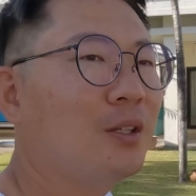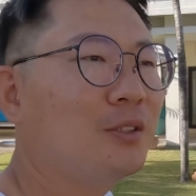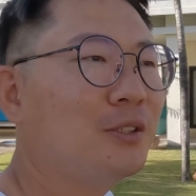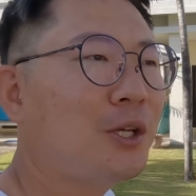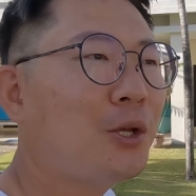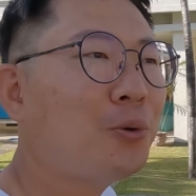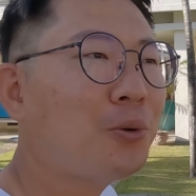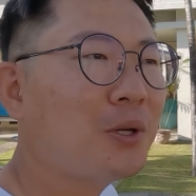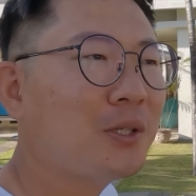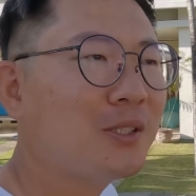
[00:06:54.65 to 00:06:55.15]

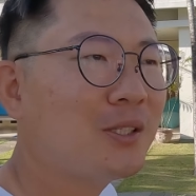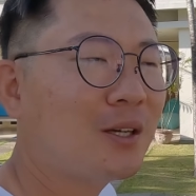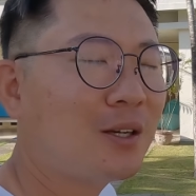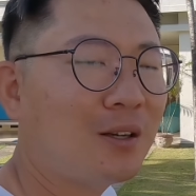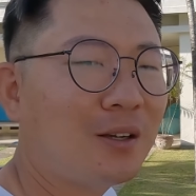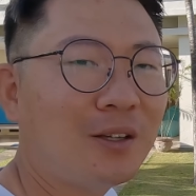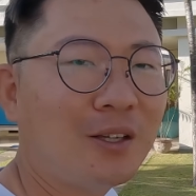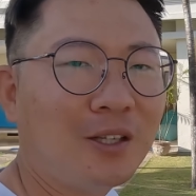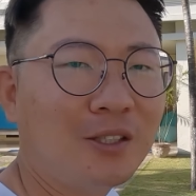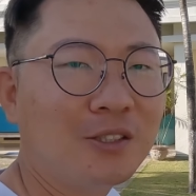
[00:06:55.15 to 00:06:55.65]
새롭게
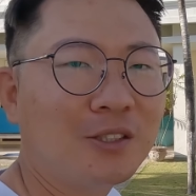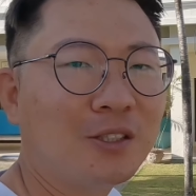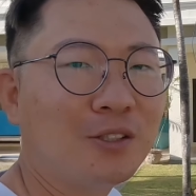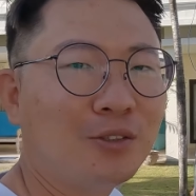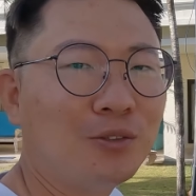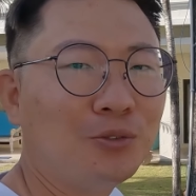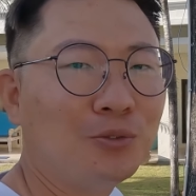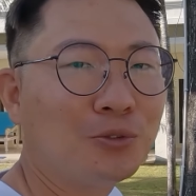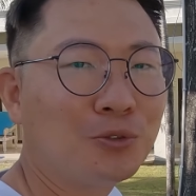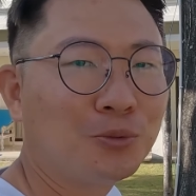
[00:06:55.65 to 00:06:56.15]
시작한 게 이제
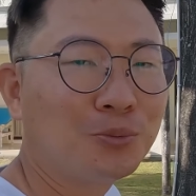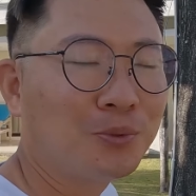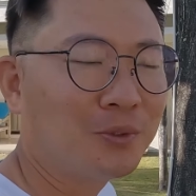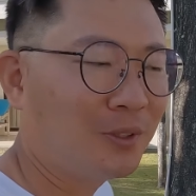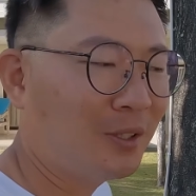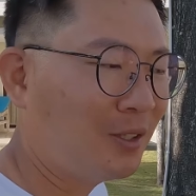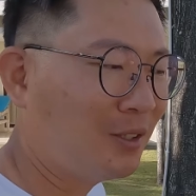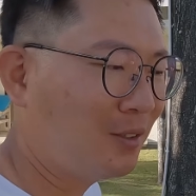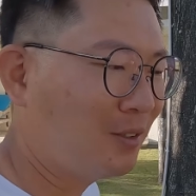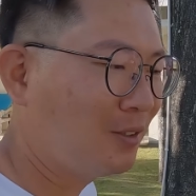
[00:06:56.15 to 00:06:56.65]

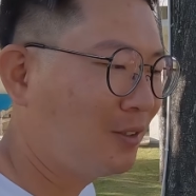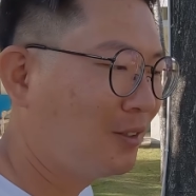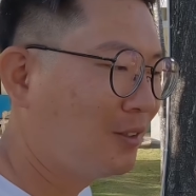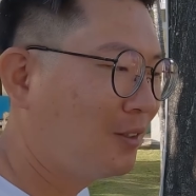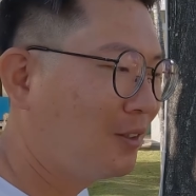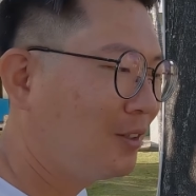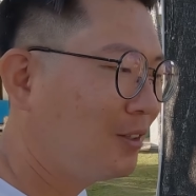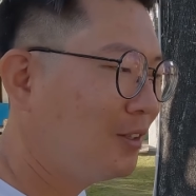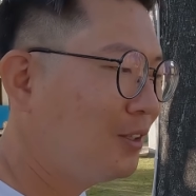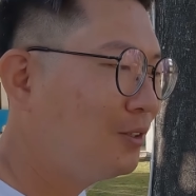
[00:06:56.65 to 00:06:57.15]
유튜브인데
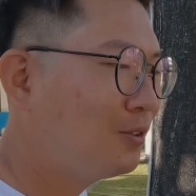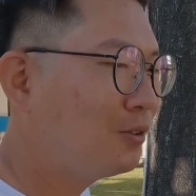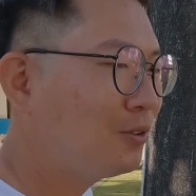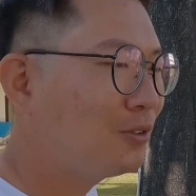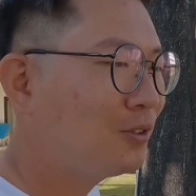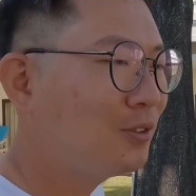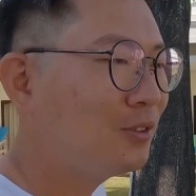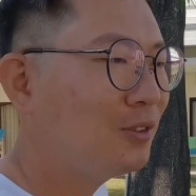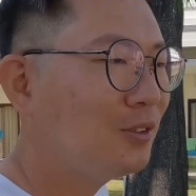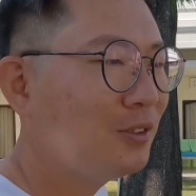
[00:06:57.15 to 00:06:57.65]

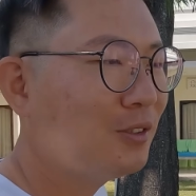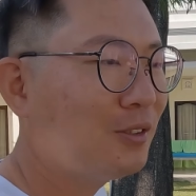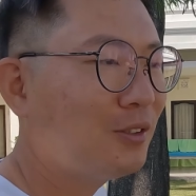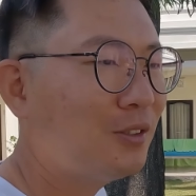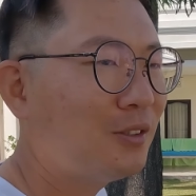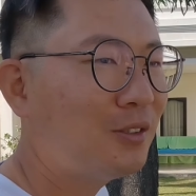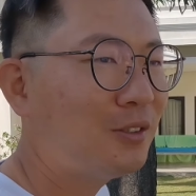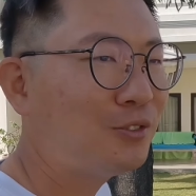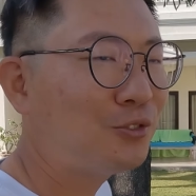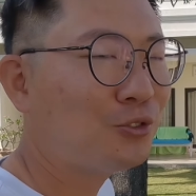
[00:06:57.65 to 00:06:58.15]

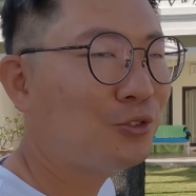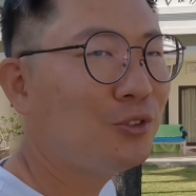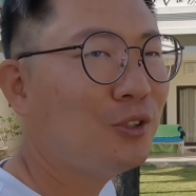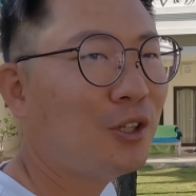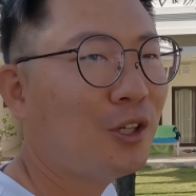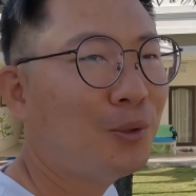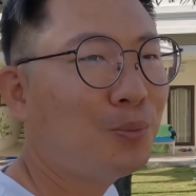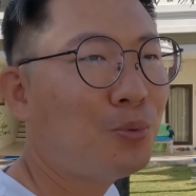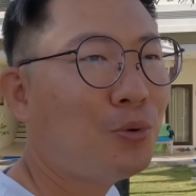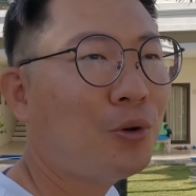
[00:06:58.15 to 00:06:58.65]
이거를
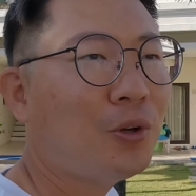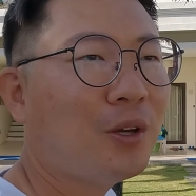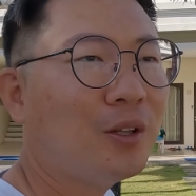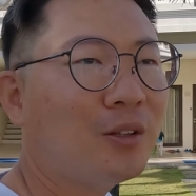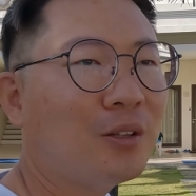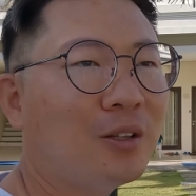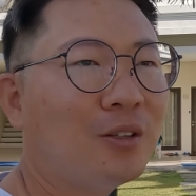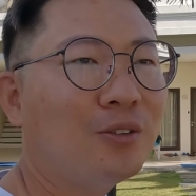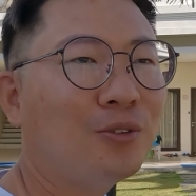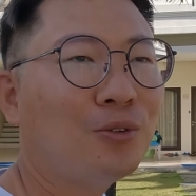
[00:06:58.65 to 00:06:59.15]
중간에
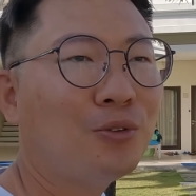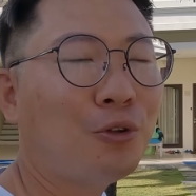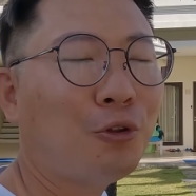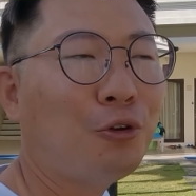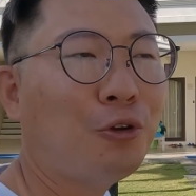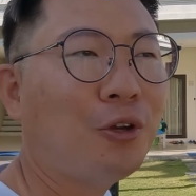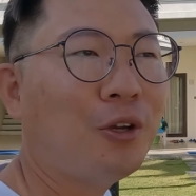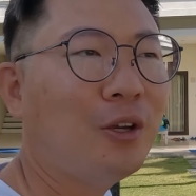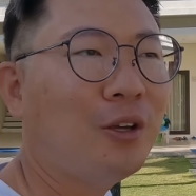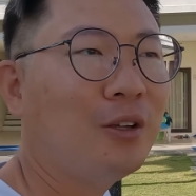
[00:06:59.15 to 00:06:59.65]
포기한다는 거
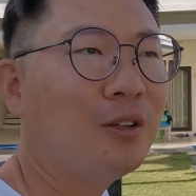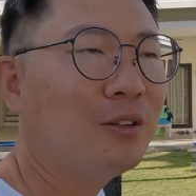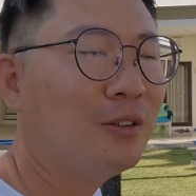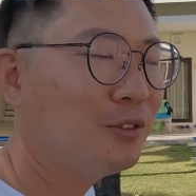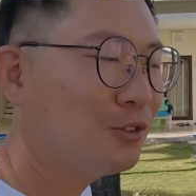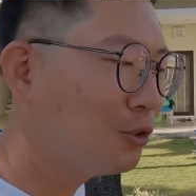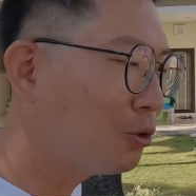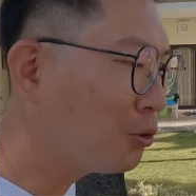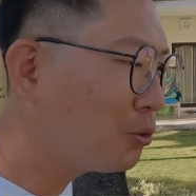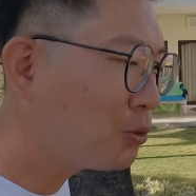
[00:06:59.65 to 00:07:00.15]
되게
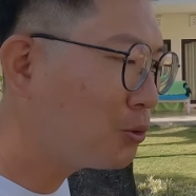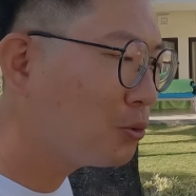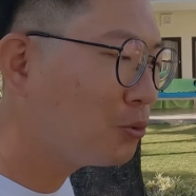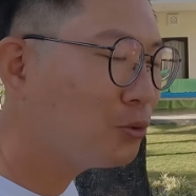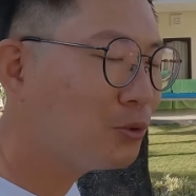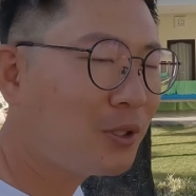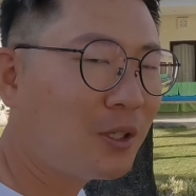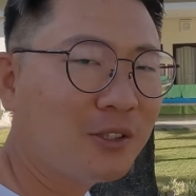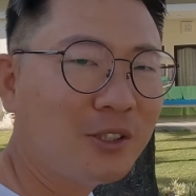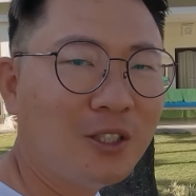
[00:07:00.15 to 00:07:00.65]

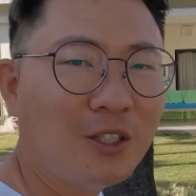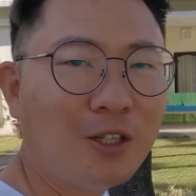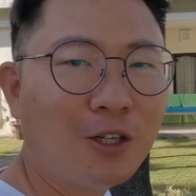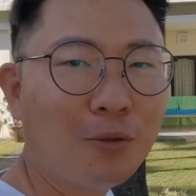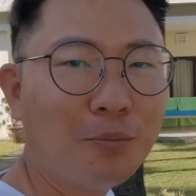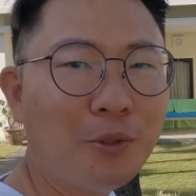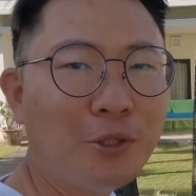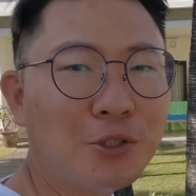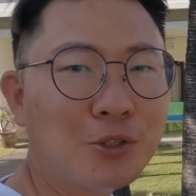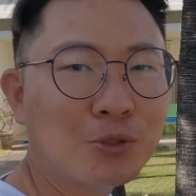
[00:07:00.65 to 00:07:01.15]
저로서도
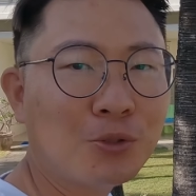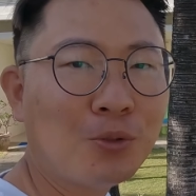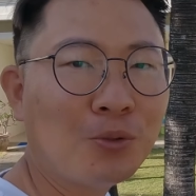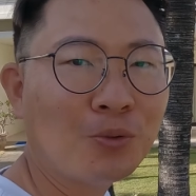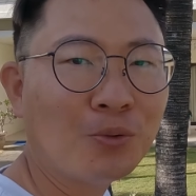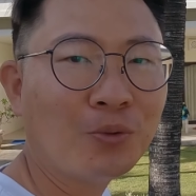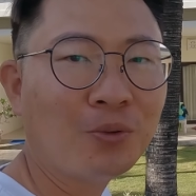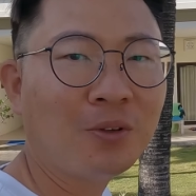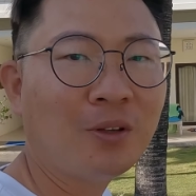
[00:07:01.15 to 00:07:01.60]
상실감이 있죠